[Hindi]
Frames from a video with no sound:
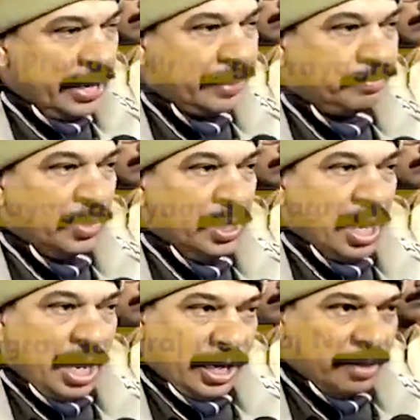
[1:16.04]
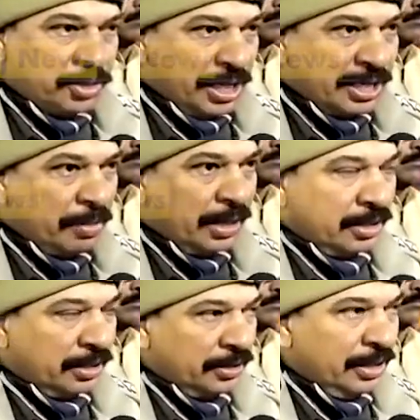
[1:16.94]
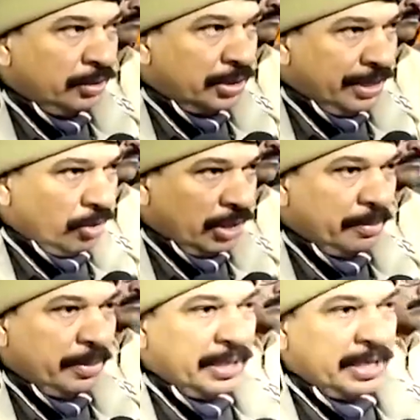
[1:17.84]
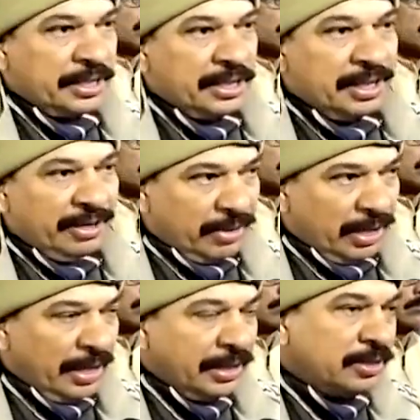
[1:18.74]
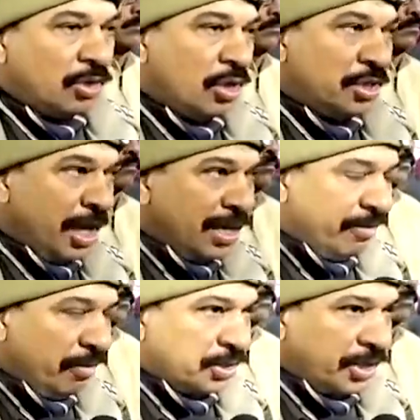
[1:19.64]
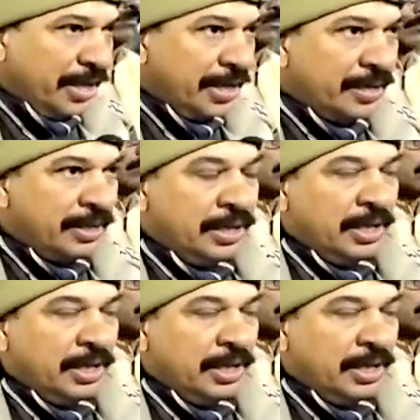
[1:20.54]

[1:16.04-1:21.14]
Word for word: गया है अगर हम जल की बात करते हैं तो डीप वाटर बैरिकेटिंग रिवर लाइंस और जाल की व्यवस्थाएं हैं